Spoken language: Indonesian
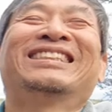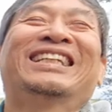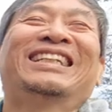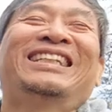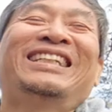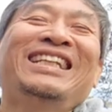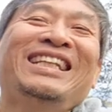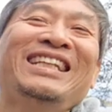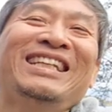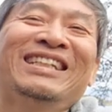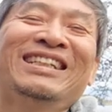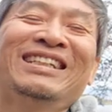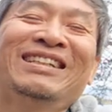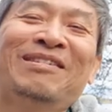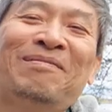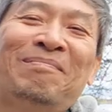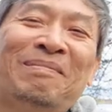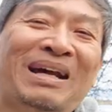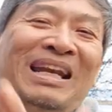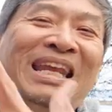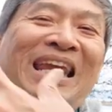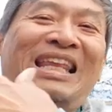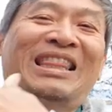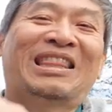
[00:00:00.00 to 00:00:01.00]
jadi
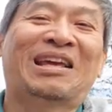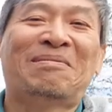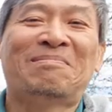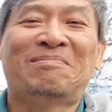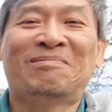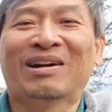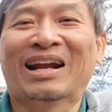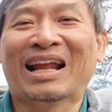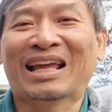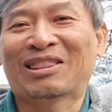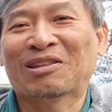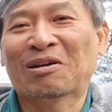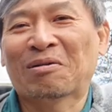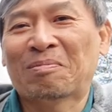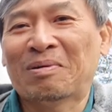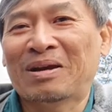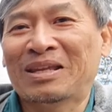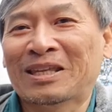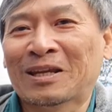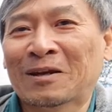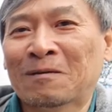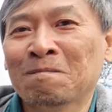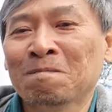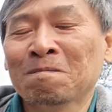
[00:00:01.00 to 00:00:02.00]
mari kita mulai
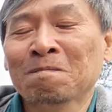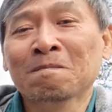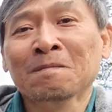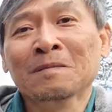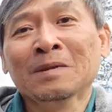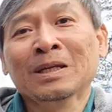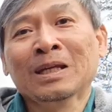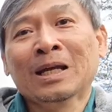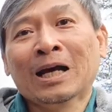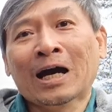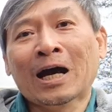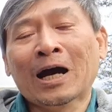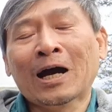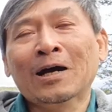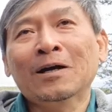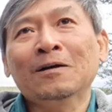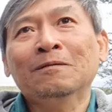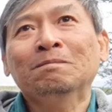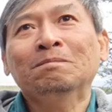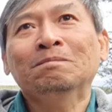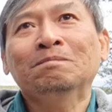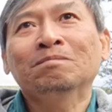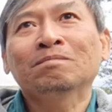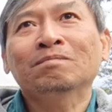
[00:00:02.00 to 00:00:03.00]
topiknya uh,